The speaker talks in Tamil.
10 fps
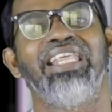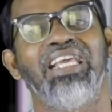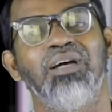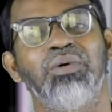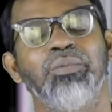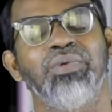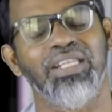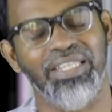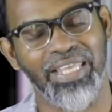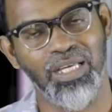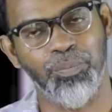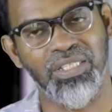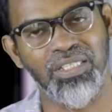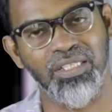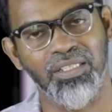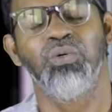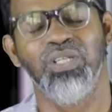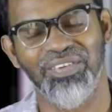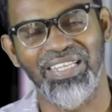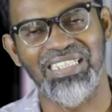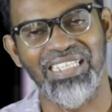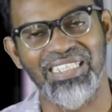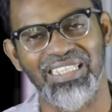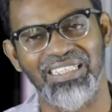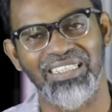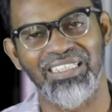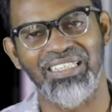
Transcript: தேங்காய் மரம் மாரி தேங்காய் பிச்சை கூலி வேலை செஞ்சேன்